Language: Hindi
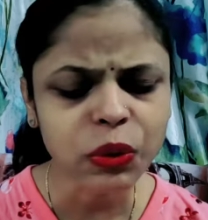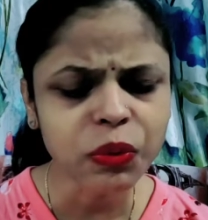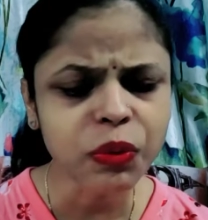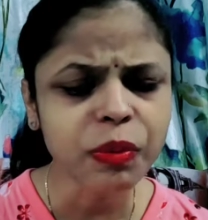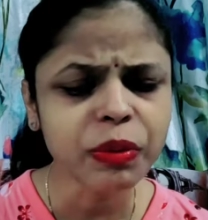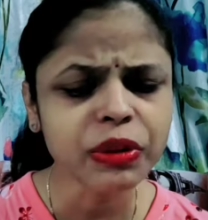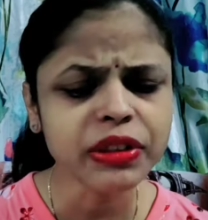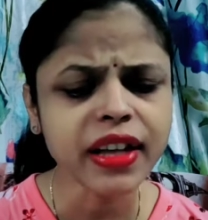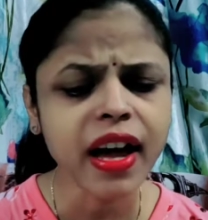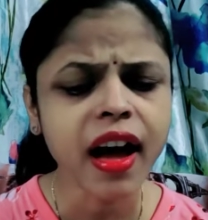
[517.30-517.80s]
तो
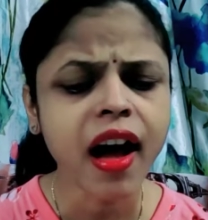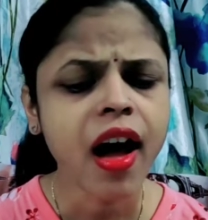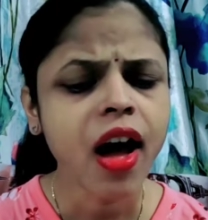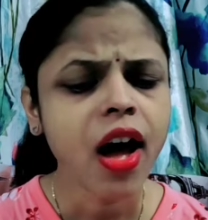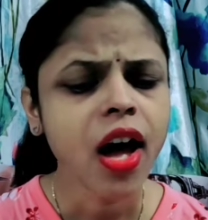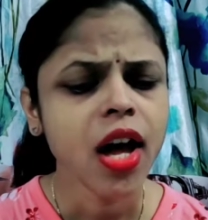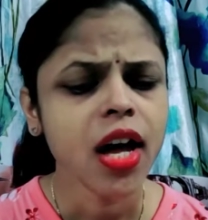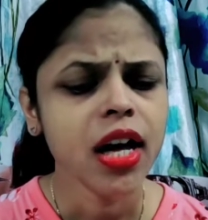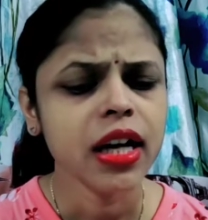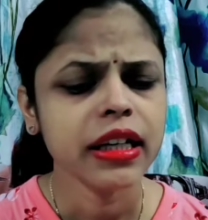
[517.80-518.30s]
वो बोलता
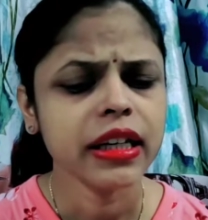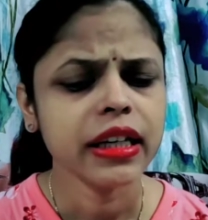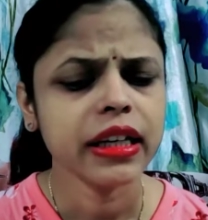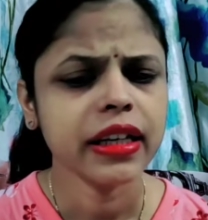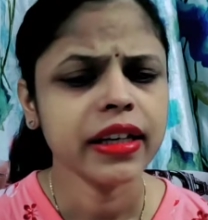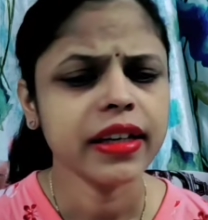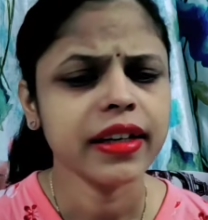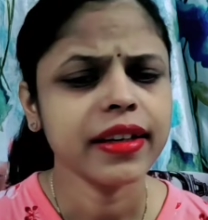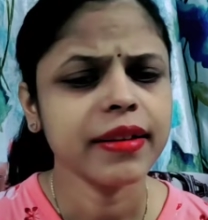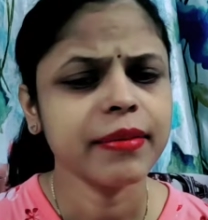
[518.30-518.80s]

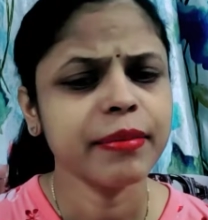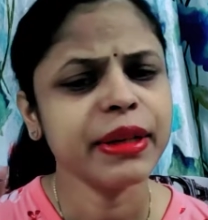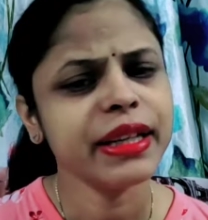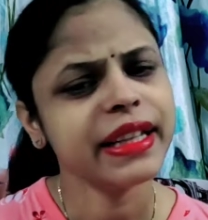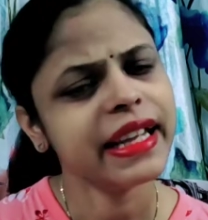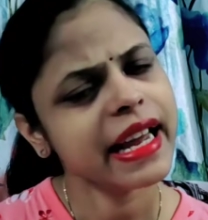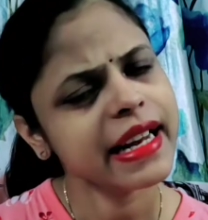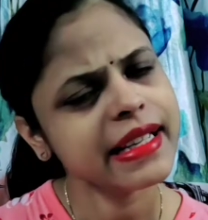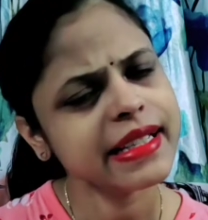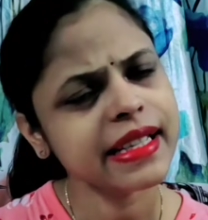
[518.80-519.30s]
कि
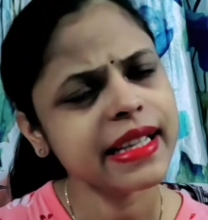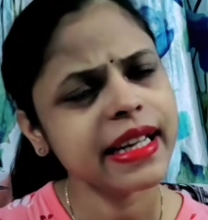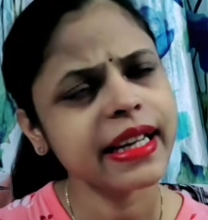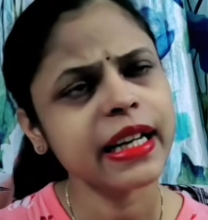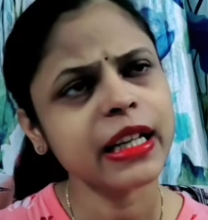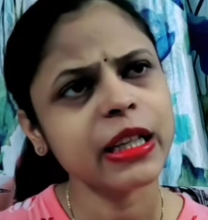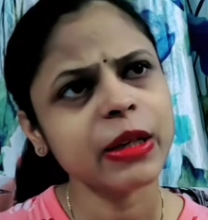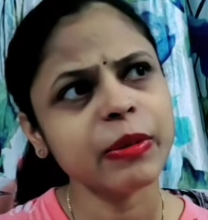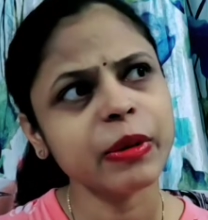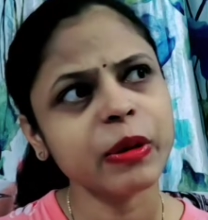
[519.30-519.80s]
बड़े ध्यान से
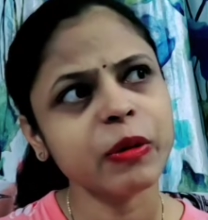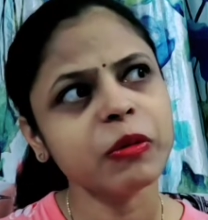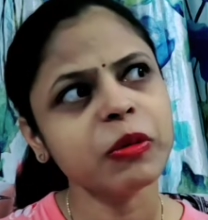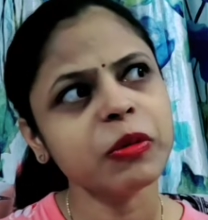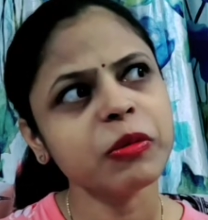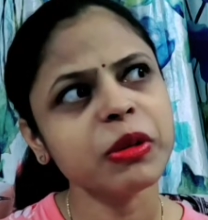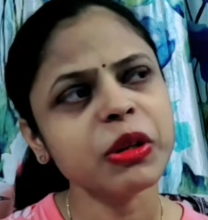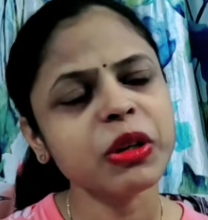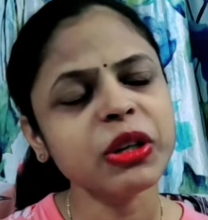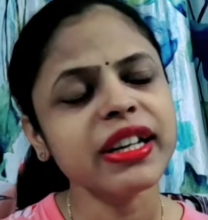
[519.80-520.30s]
देख रहा था मेरा
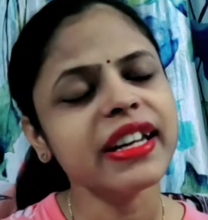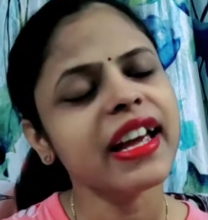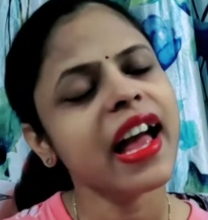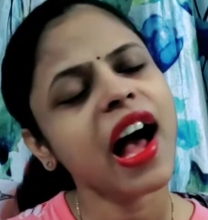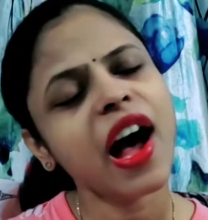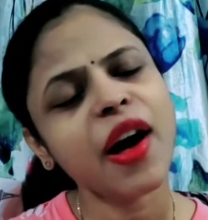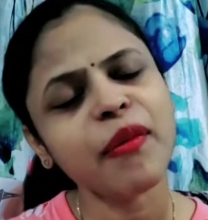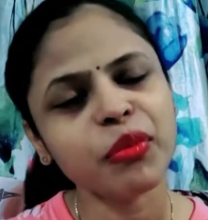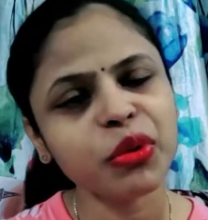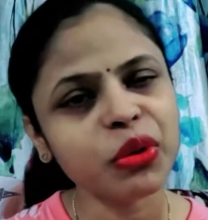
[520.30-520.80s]
मुँह तो मैंने बोला
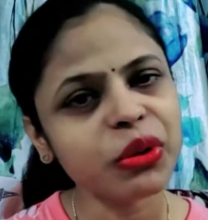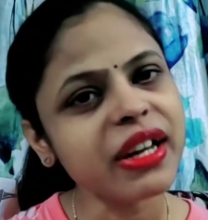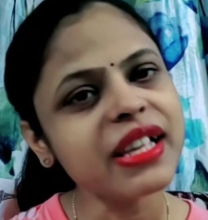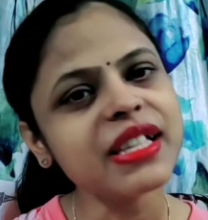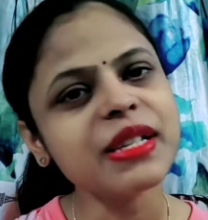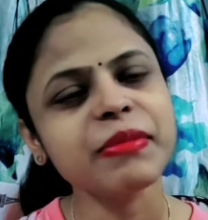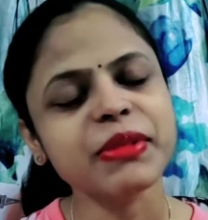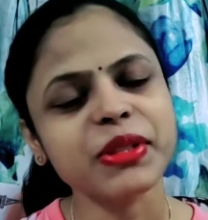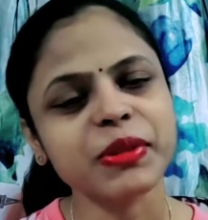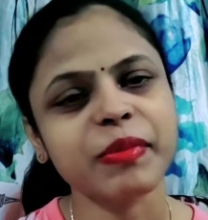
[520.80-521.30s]
क्या आपको
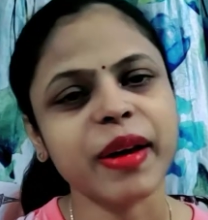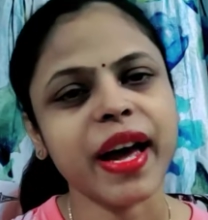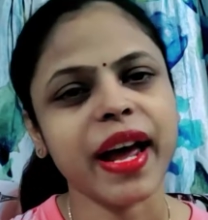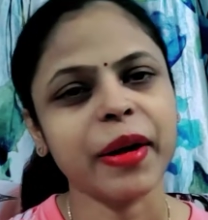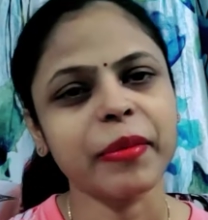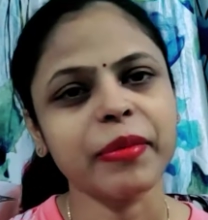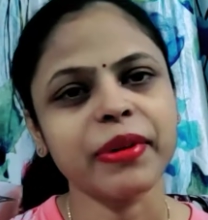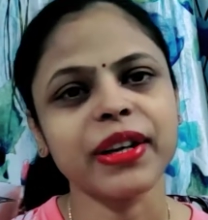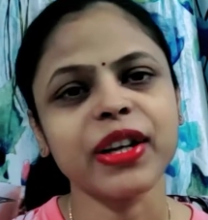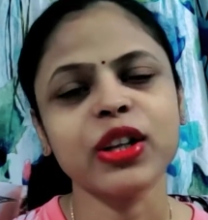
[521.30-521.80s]
क्या समझ में आ
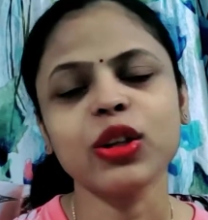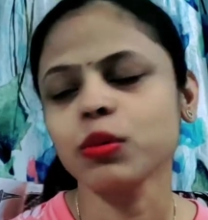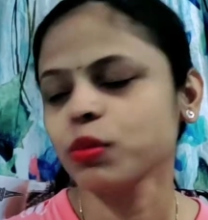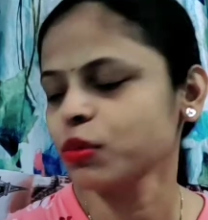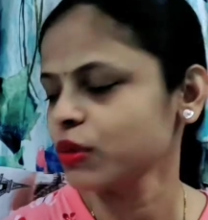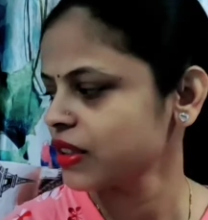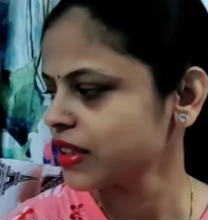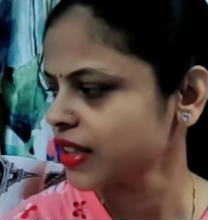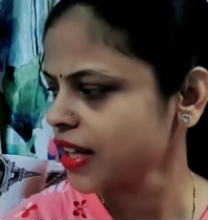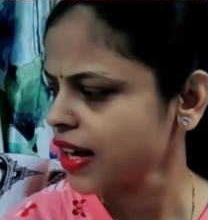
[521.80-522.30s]
रहा बेटा तो
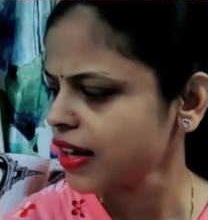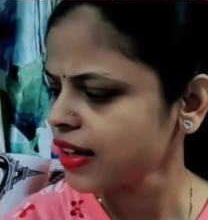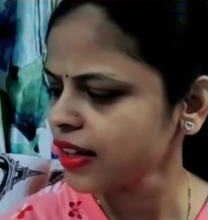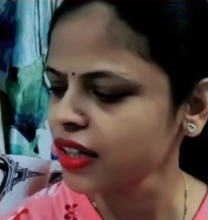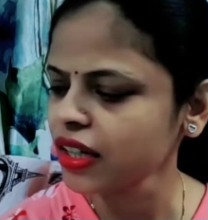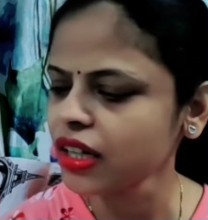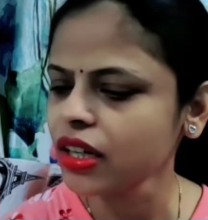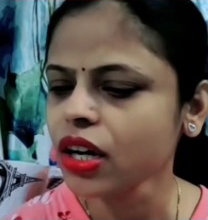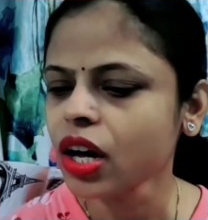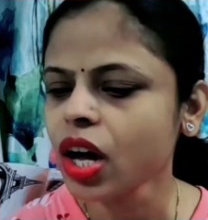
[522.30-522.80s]
बोलता
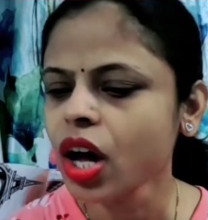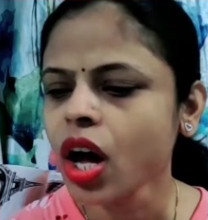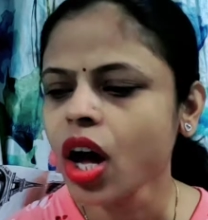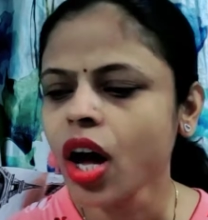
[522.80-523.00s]
कि